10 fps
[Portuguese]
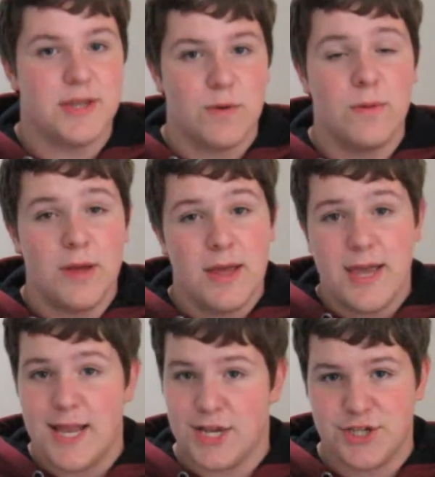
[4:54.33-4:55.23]
Então,
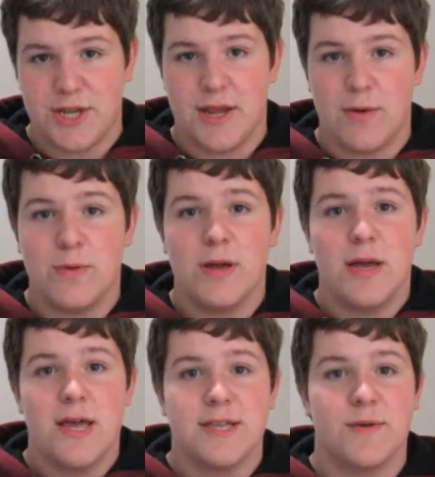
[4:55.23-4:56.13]
ele e a Chanel
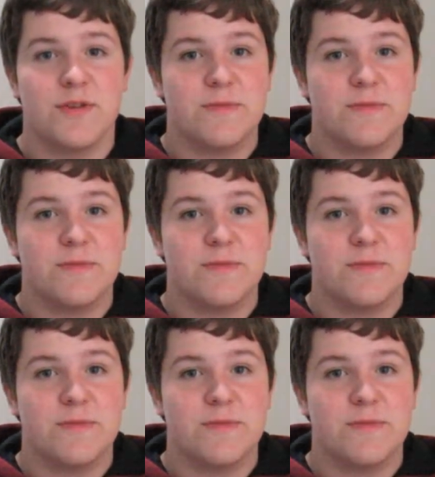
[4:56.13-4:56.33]
são